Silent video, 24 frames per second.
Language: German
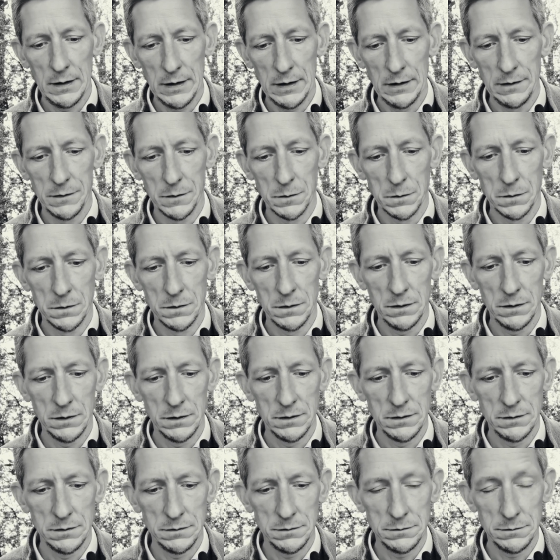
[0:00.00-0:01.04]
Also,
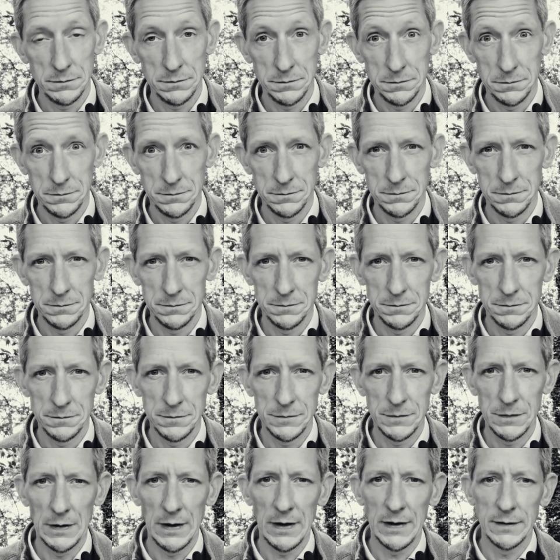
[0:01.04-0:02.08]

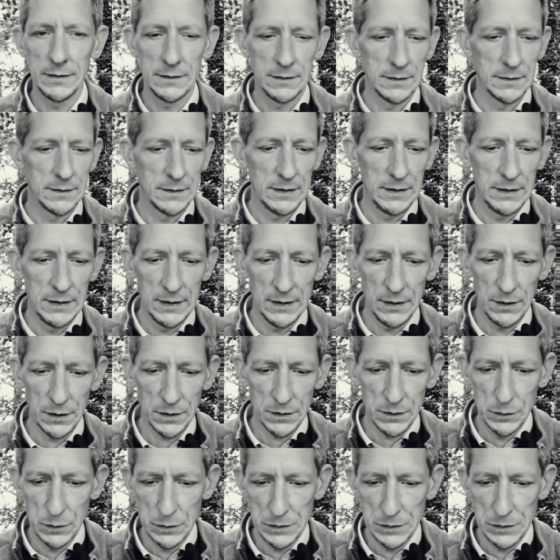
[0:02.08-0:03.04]
vielleicht hier noch